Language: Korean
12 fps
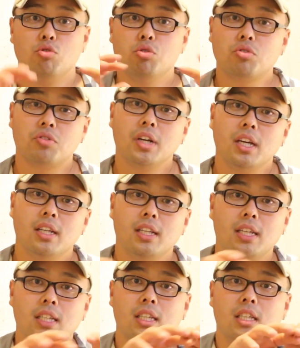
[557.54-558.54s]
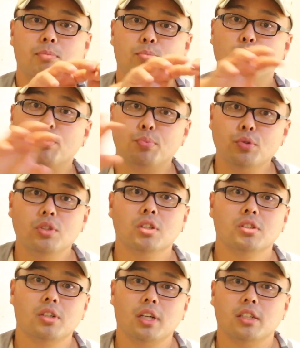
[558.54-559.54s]
우크레인이 이 북부
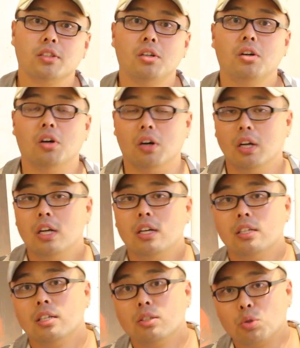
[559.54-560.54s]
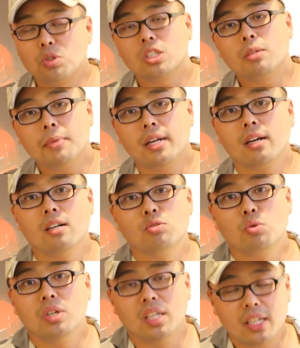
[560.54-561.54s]
전선에서 솔직히
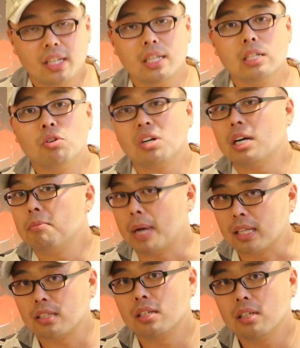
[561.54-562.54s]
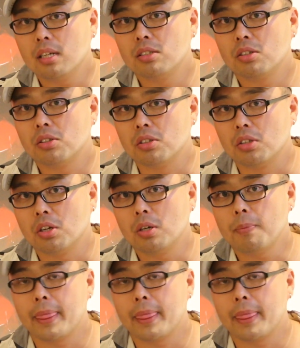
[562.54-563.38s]
말해가지고 이긴 것과 마찬가지거든요.